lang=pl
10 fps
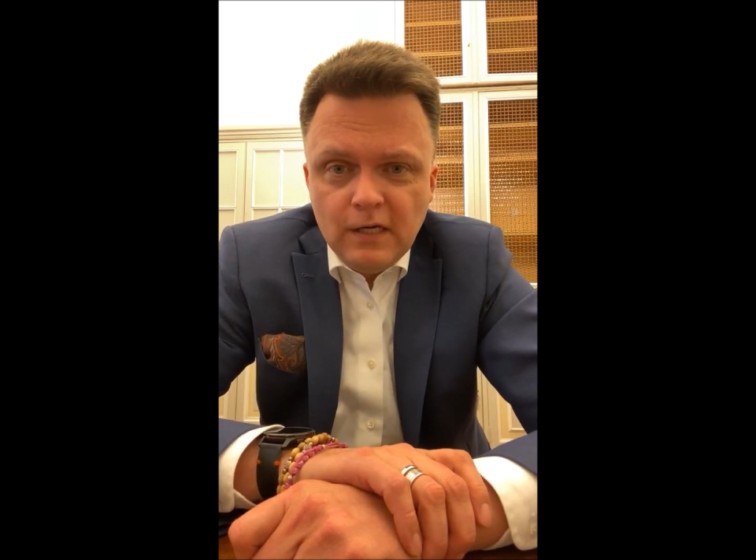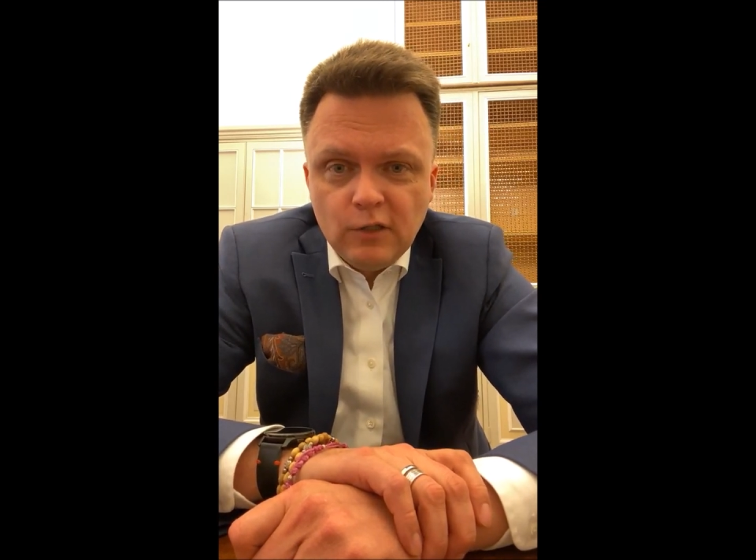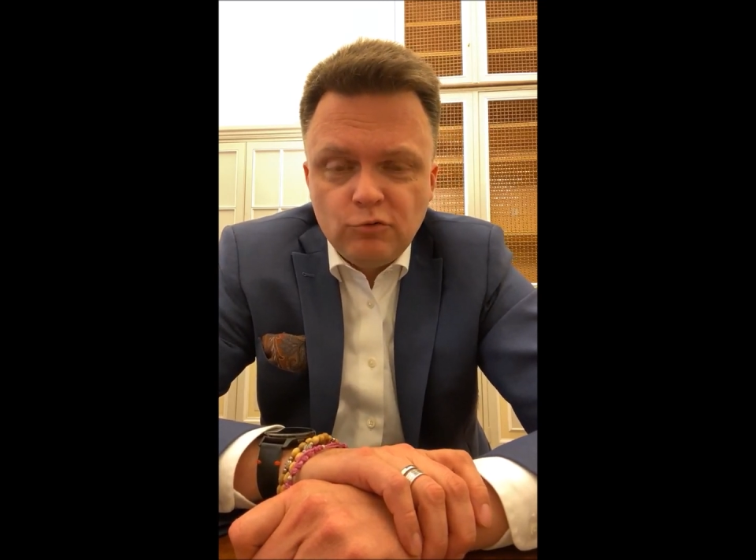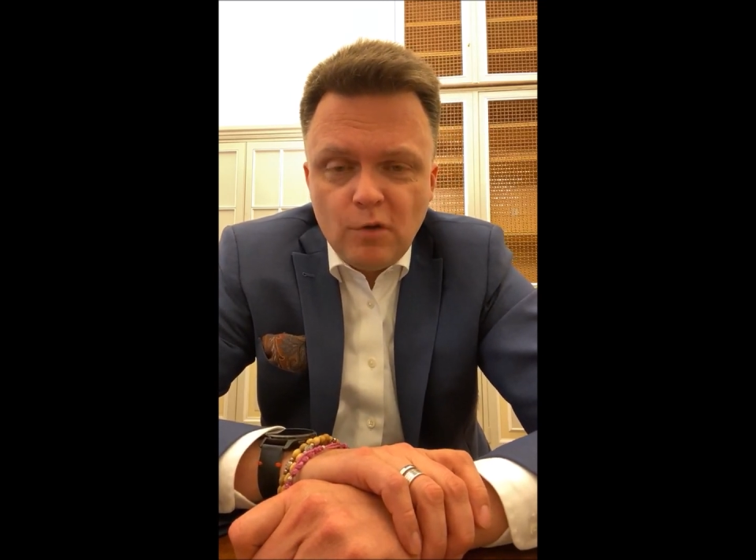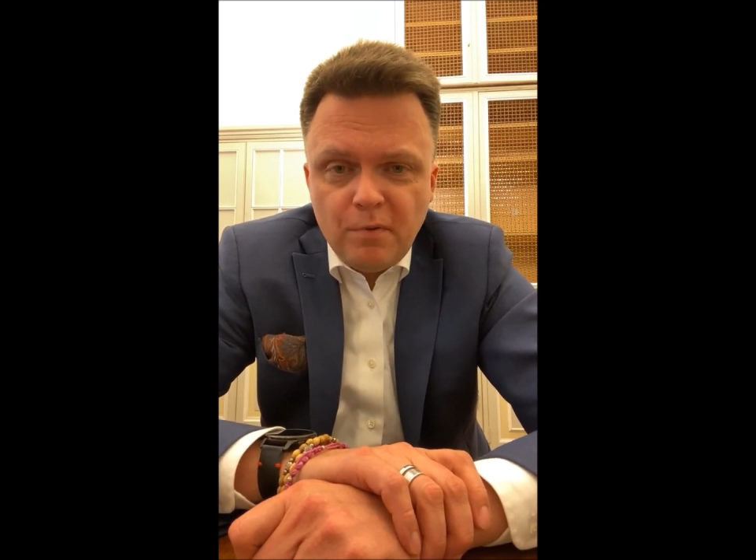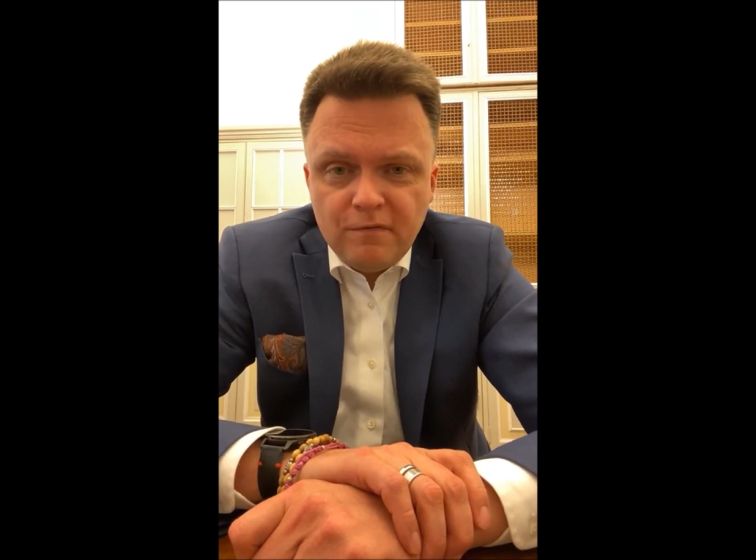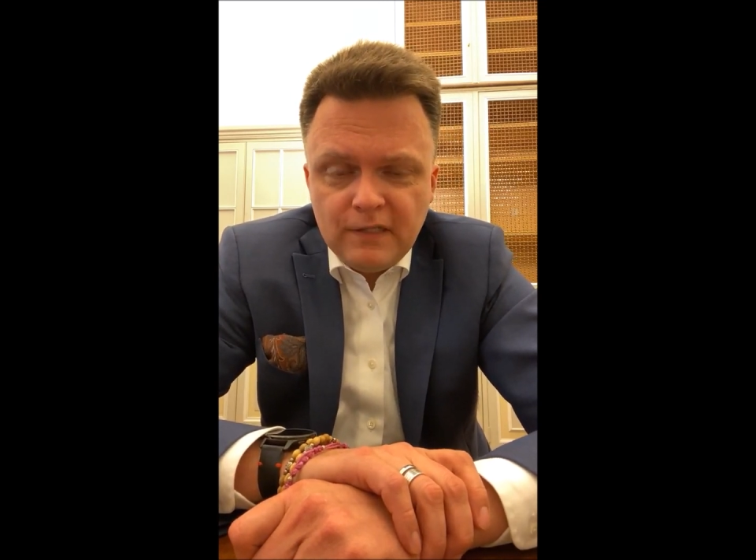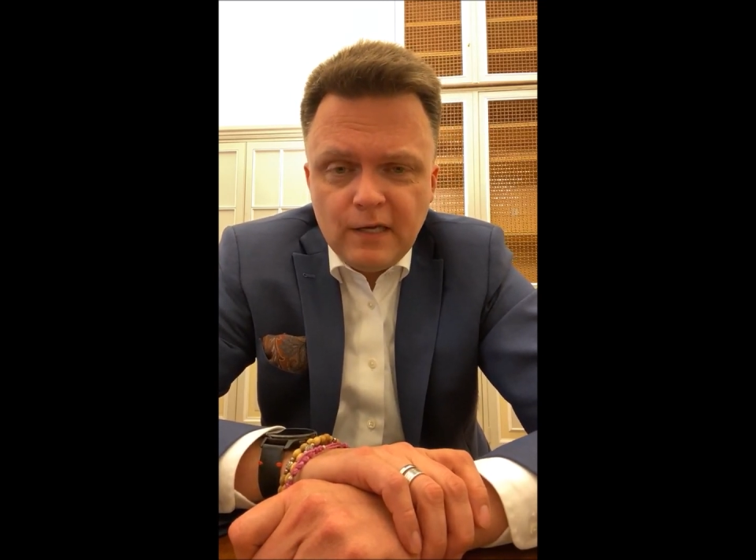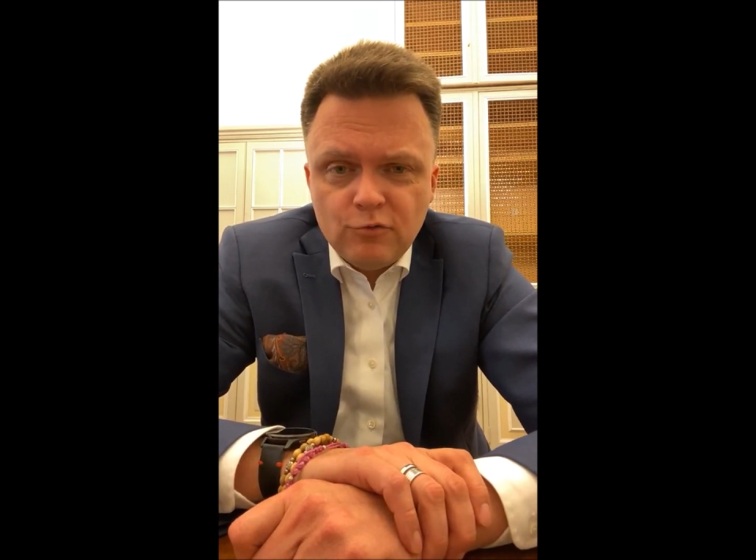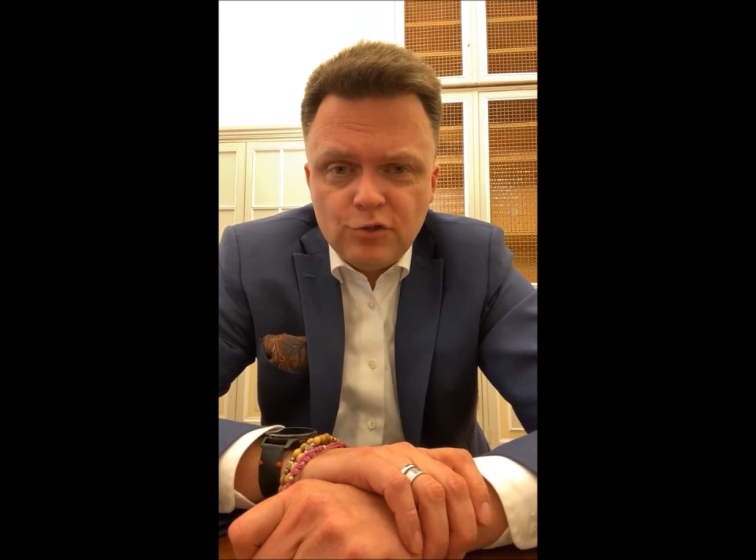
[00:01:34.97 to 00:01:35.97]
które
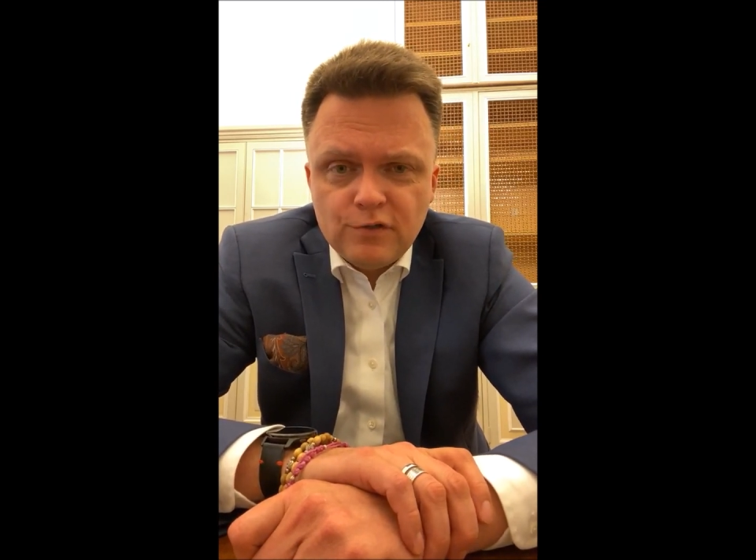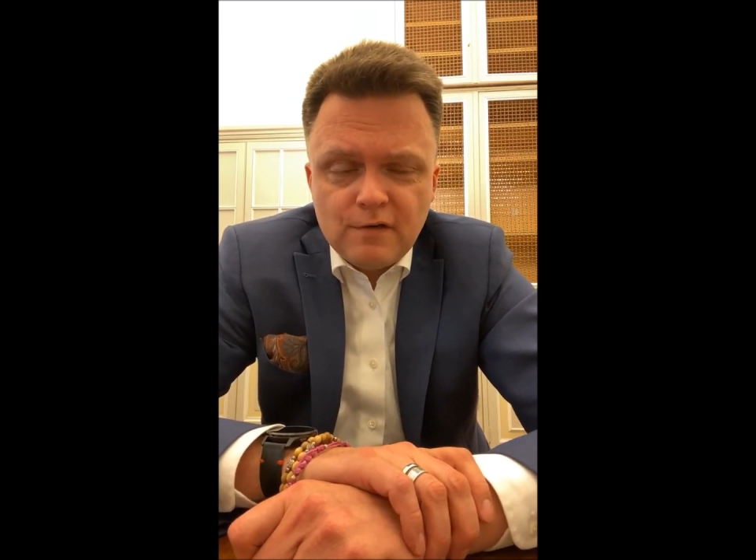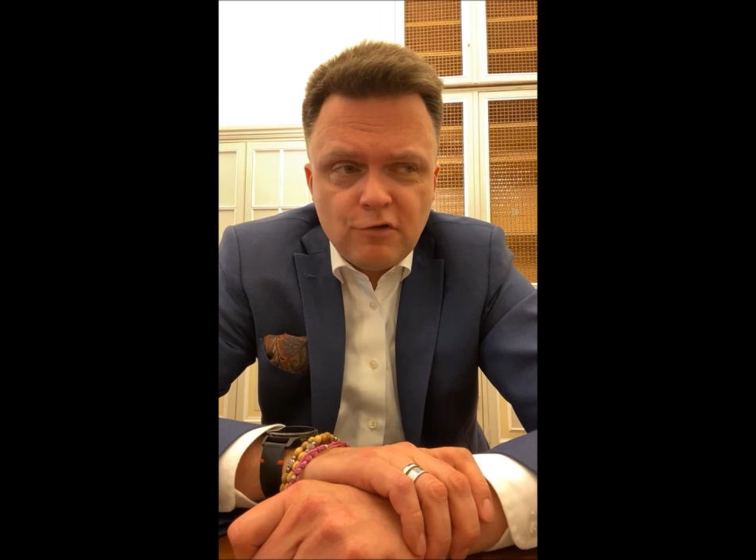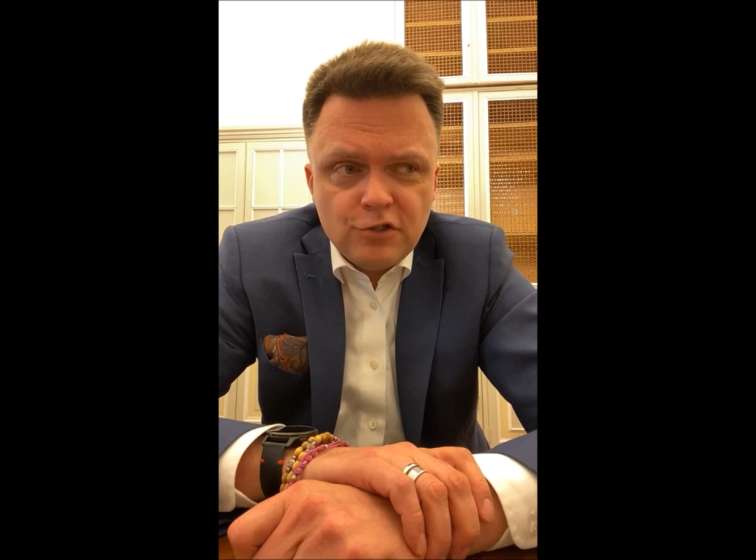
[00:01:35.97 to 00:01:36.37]
opowiadają się za